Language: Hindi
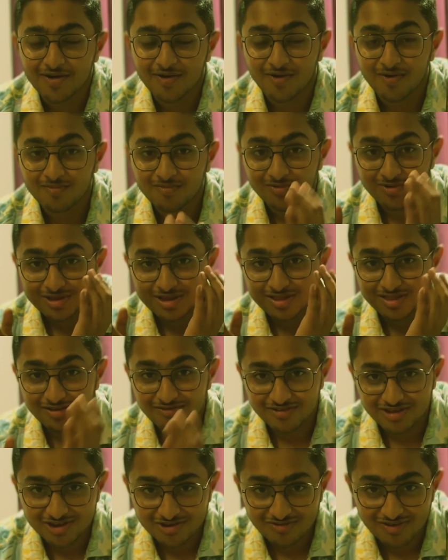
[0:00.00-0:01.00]
और मुझे तो
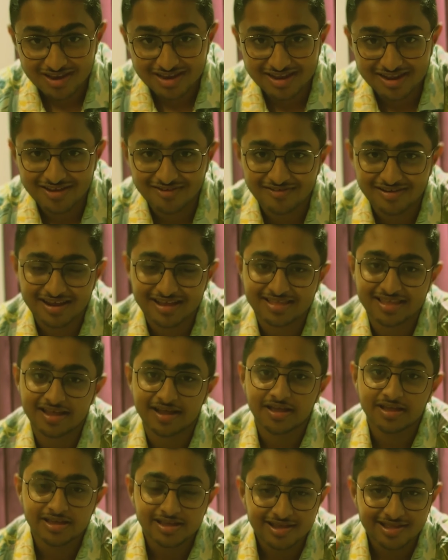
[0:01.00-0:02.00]
विश्वास नहीं हो रहा था
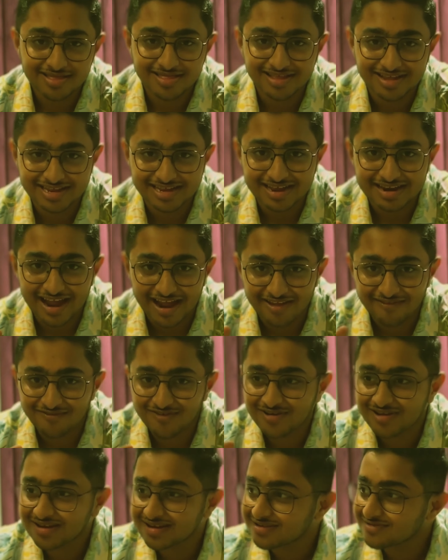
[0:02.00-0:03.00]
इतने सारे
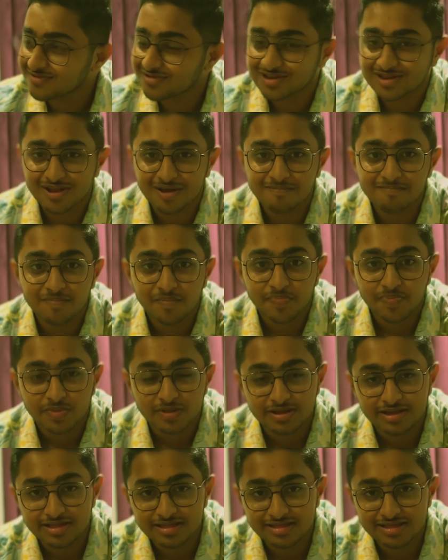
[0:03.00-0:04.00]
आईफोन वो सब
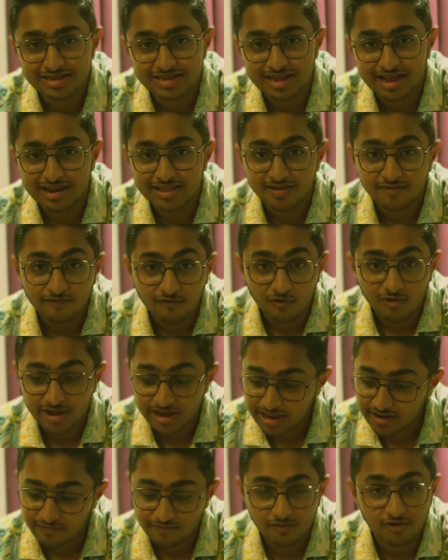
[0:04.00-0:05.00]
इतने सारे थे 14,